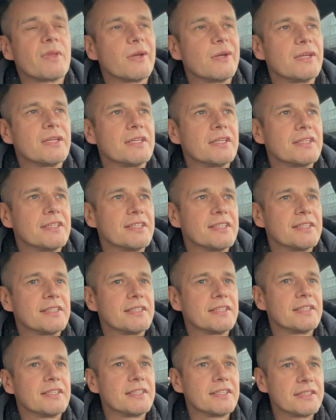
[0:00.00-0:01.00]

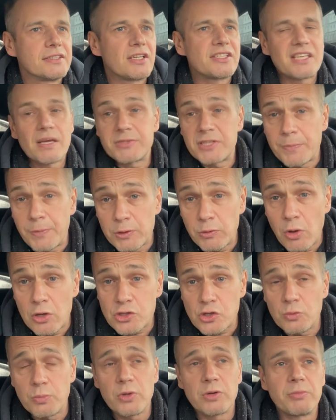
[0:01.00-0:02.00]
Yy, no sam się
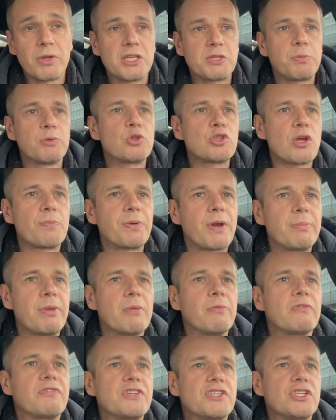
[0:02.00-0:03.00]
podłożył, bo mieliśmy dużo
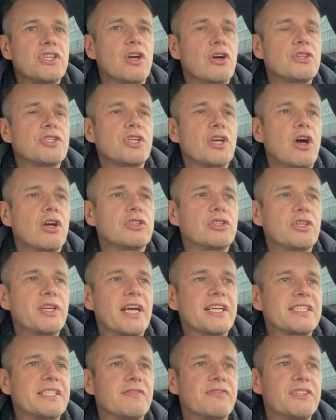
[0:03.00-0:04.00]
problemów, jeśli chodzi o to,
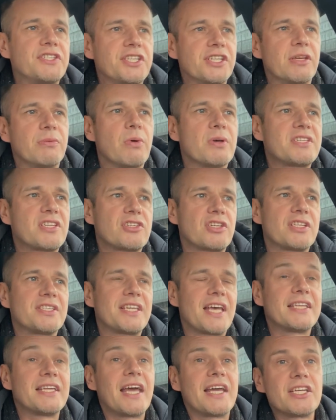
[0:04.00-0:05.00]
jak wyścigi były
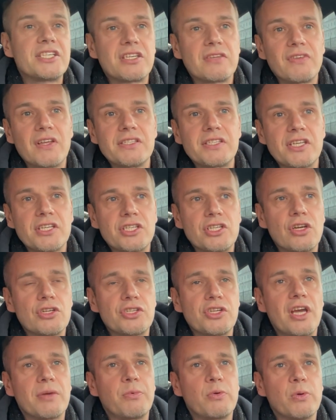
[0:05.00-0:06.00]
zarządzane, a jeszcze więcej, jeśli
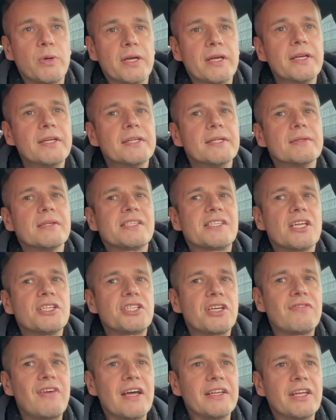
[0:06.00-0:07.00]
chodzi o jak były
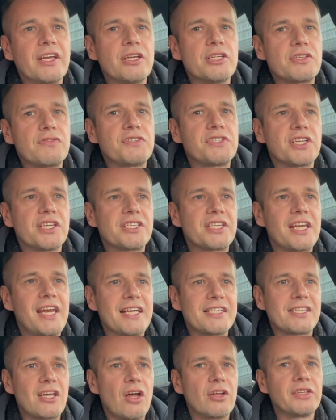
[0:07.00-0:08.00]
sędziowane. I oczywiście jeszcze
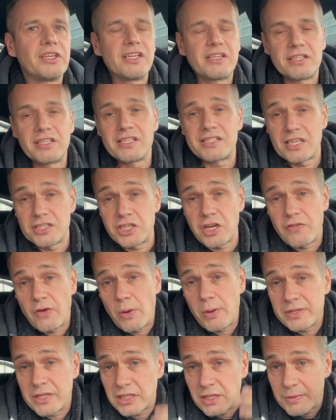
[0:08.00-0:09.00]
raz, on ich nie
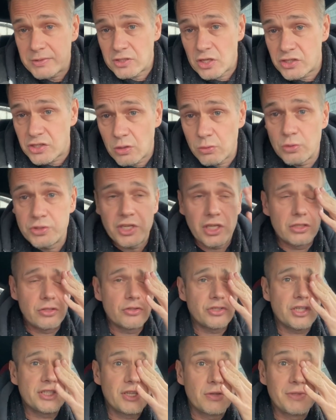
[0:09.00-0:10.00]
sędziował, natomiast to są ludzie,
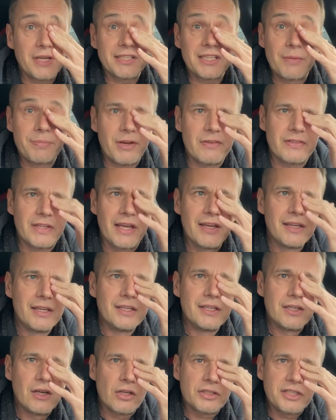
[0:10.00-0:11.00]
którzy są tak naprawdę
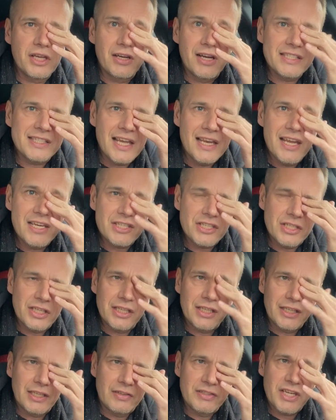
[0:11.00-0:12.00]
od niego
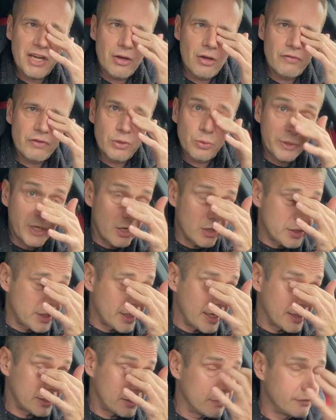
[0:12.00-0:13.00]
zależni i działają według jego
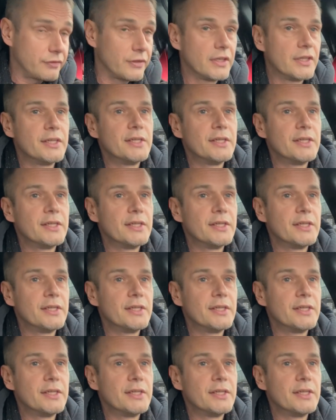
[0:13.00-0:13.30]
dyrektyw,